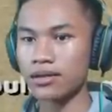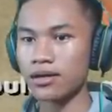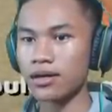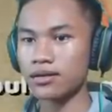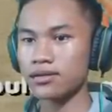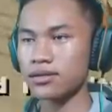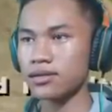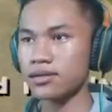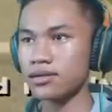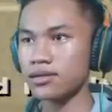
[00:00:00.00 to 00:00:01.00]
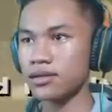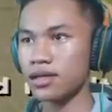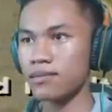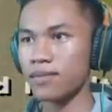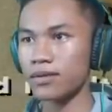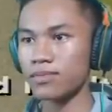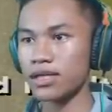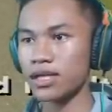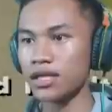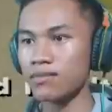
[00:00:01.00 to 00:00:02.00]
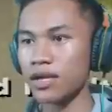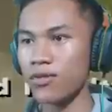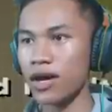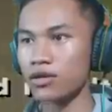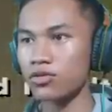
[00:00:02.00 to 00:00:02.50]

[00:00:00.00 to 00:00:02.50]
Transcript: Aduh, kita empat menit diberi waktu.